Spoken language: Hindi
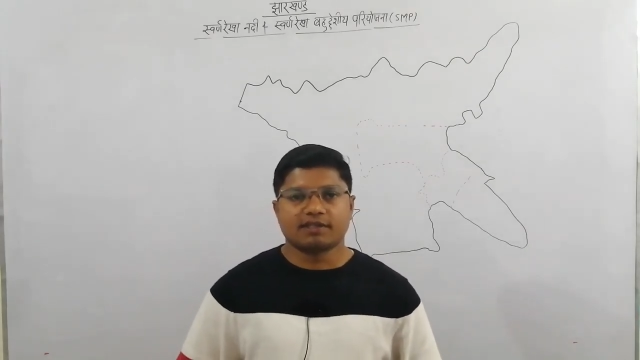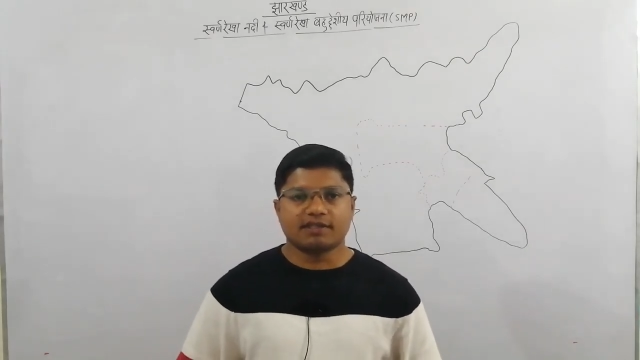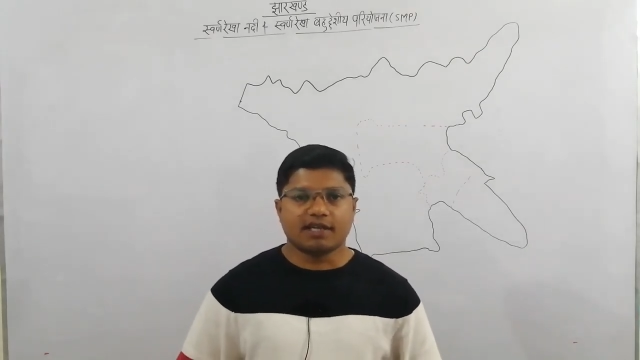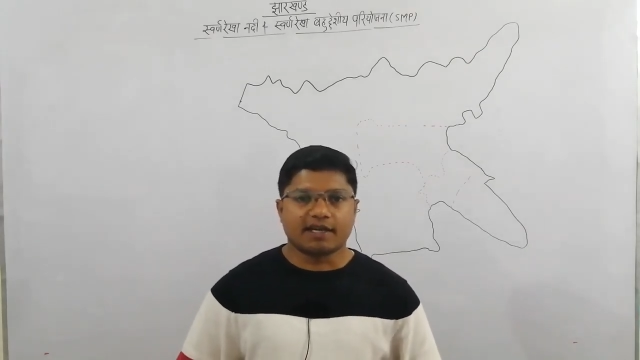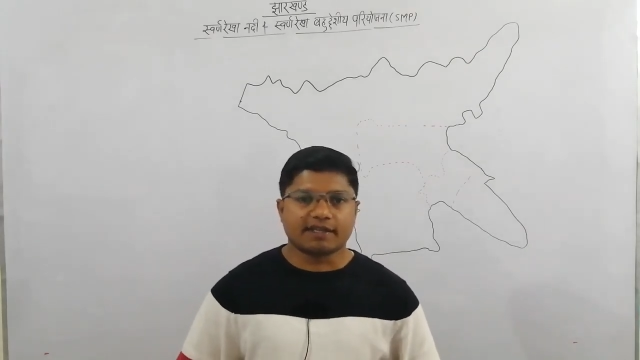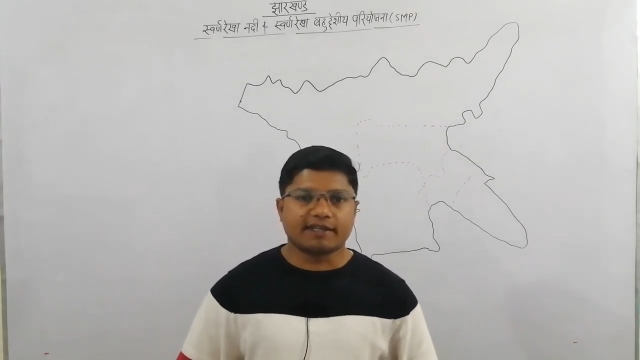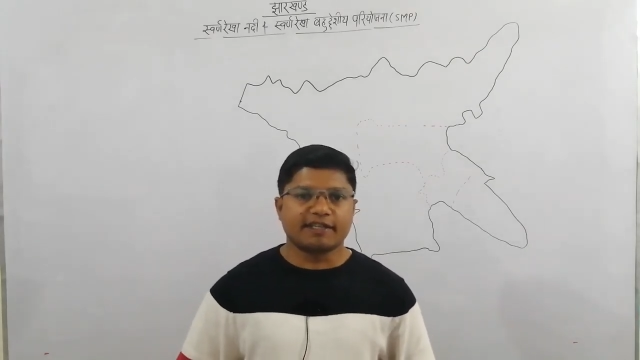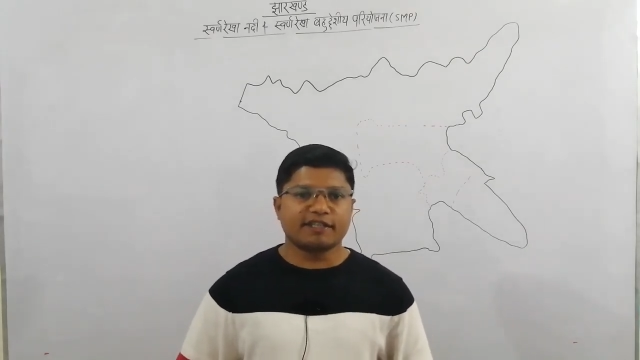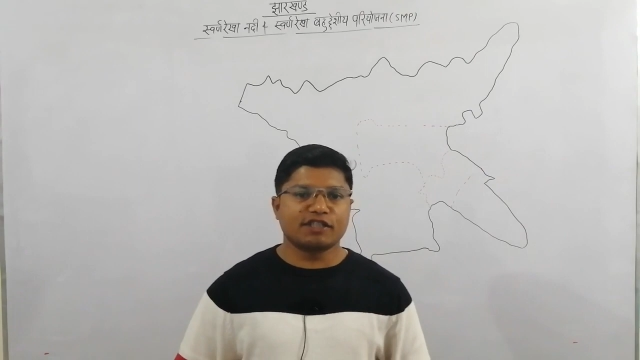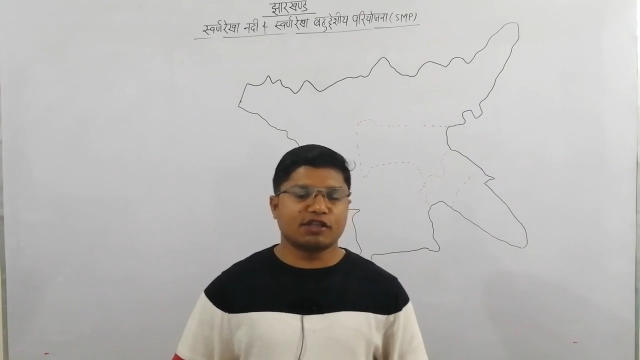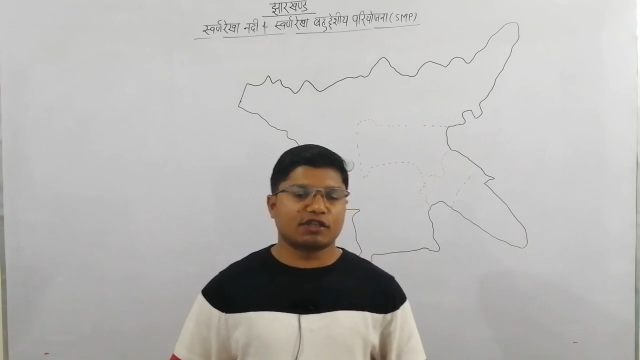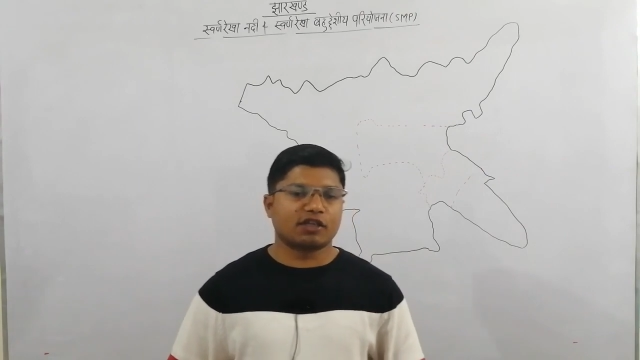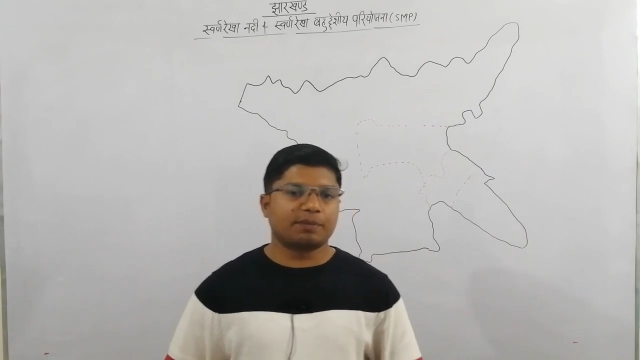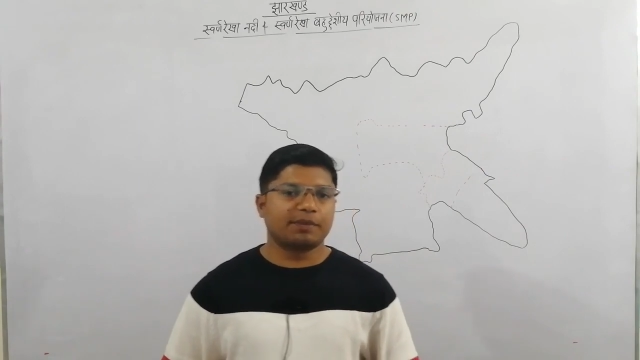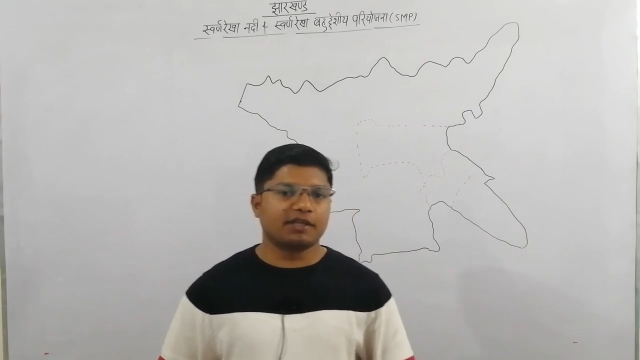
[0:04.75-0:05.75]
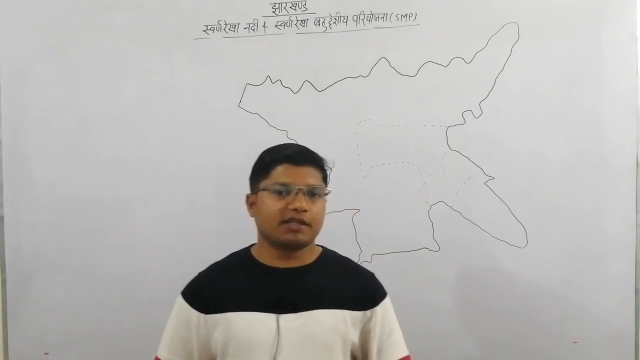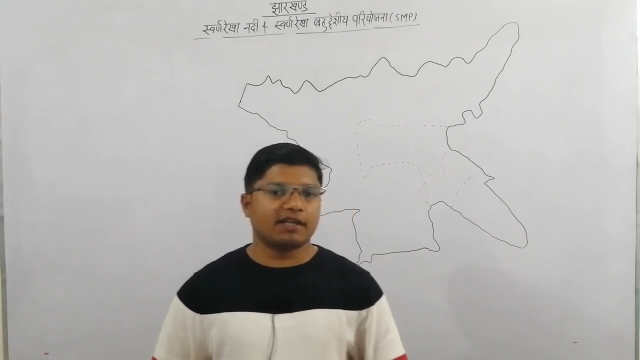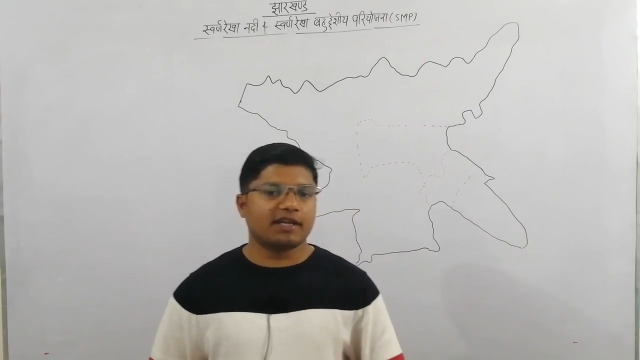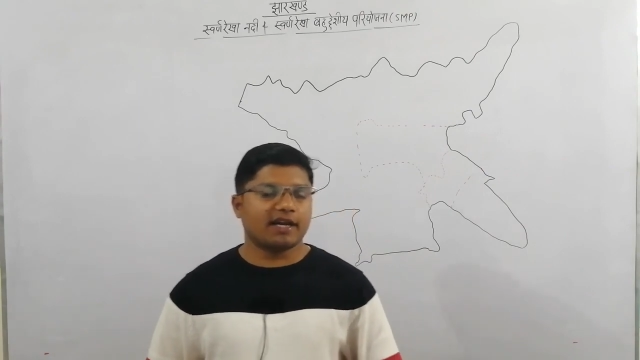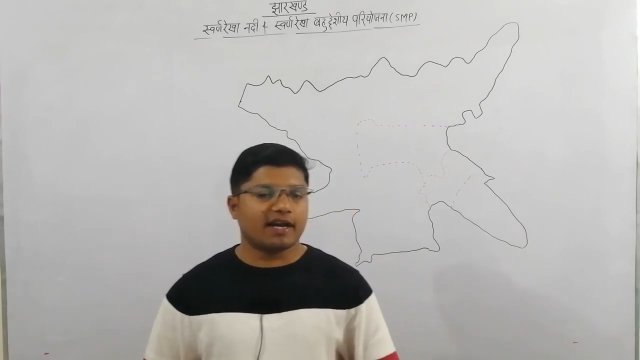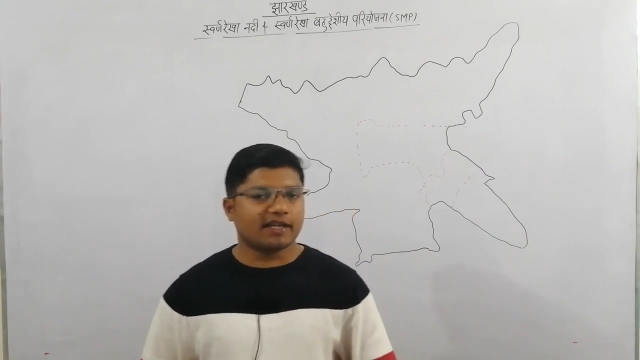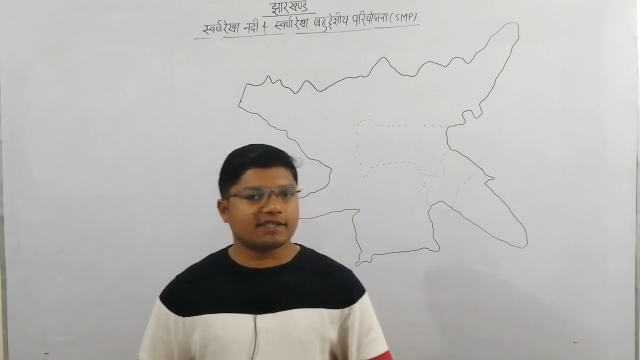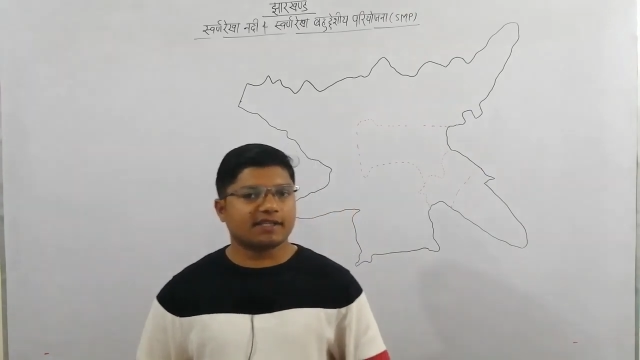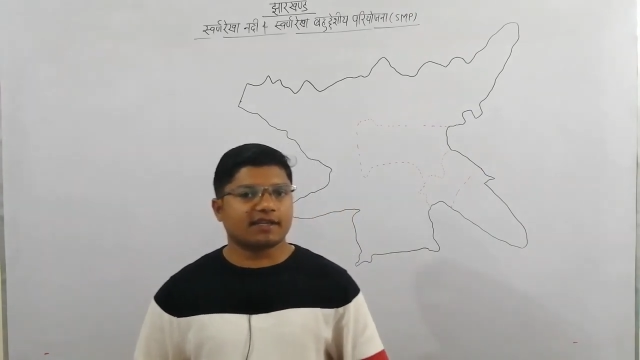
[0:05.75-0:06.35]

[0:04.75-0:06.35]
झारखंड जोग्राफी के आज